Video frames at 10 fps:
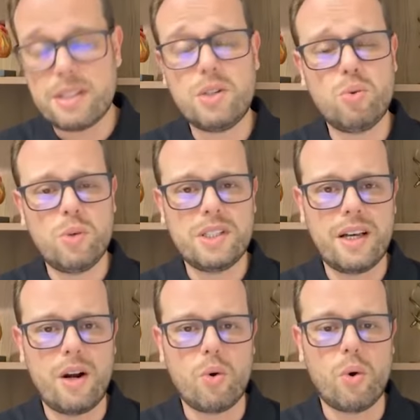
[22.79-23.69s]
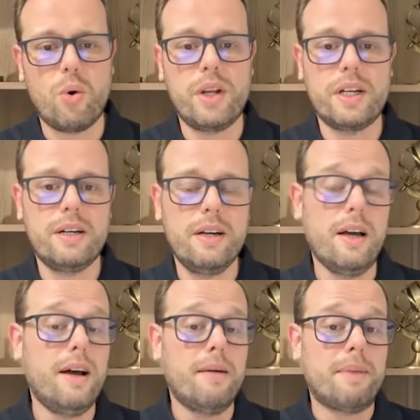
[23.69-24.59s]
paciente com doença renal crônica,
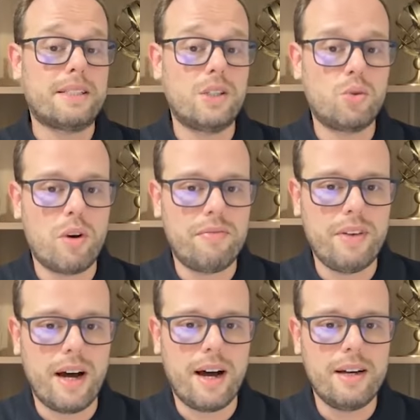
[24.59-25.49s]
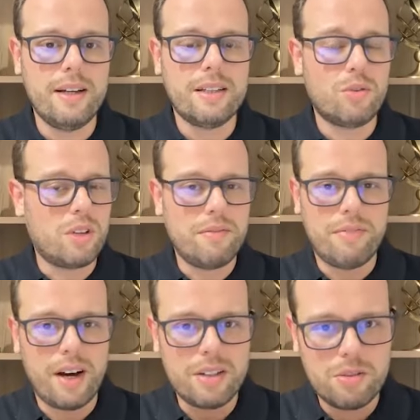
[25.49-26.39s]
paciente com FA. Então tem
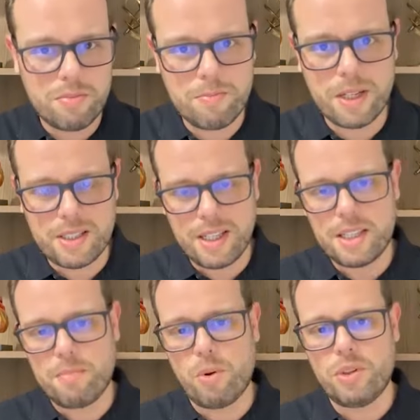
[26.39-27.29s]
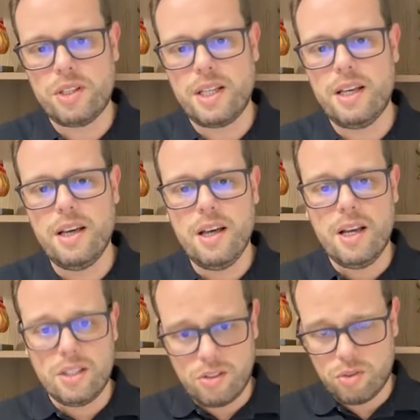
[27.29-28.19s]
vários pacientes que podem ter,
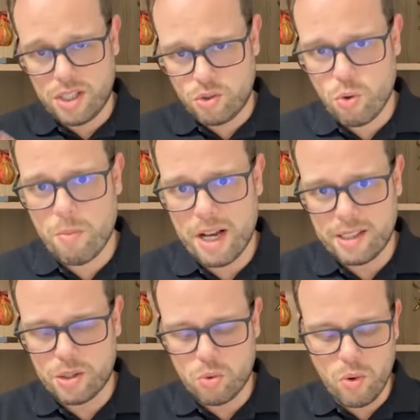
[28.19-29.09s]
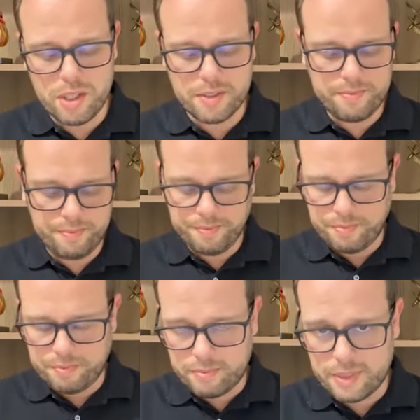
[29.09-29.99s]
se você somar essas coisas,
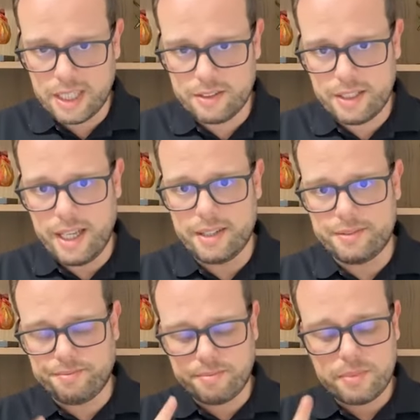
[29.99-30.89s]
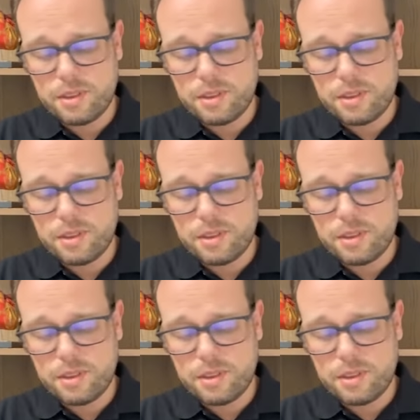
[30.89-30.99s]
tem